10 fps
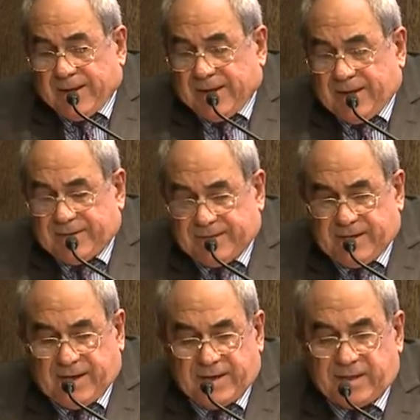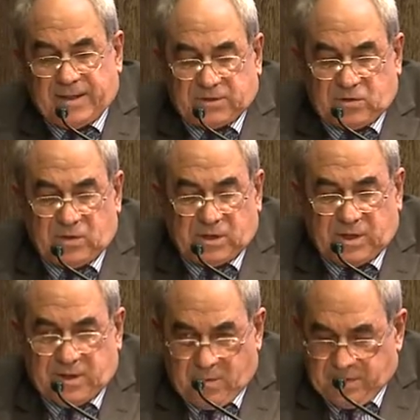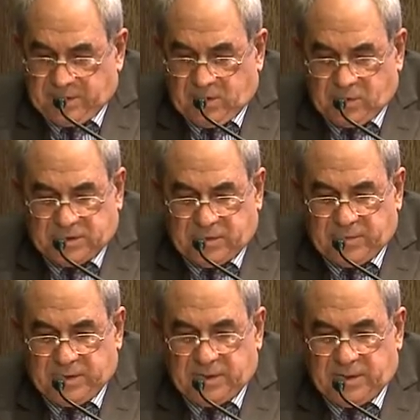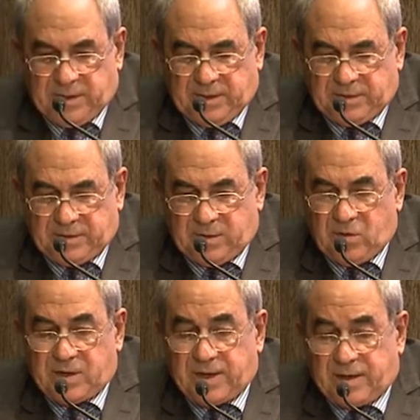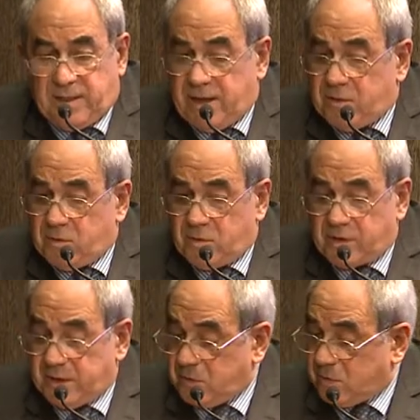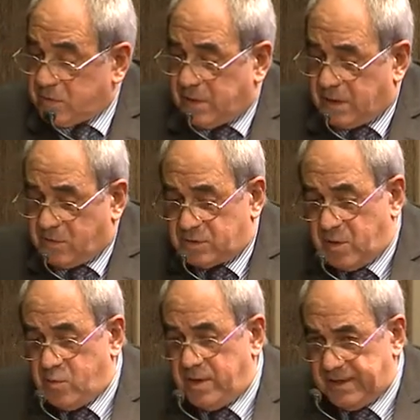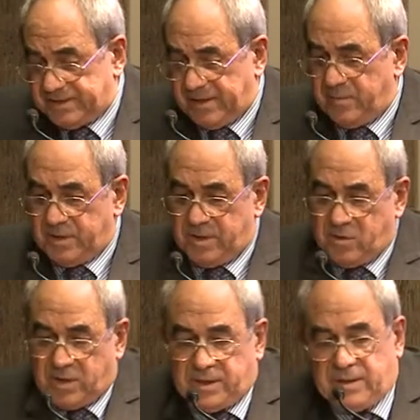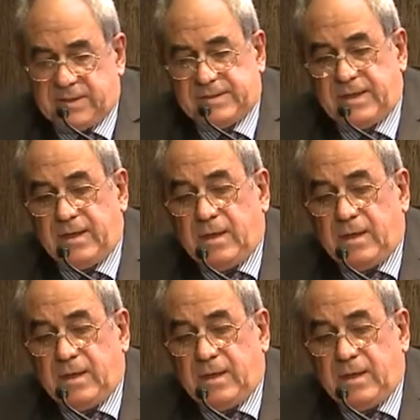en las liquidaciones generalmente lo que se vende es lo que ha quedado, los restos. Las cosas buenas se han vendido antes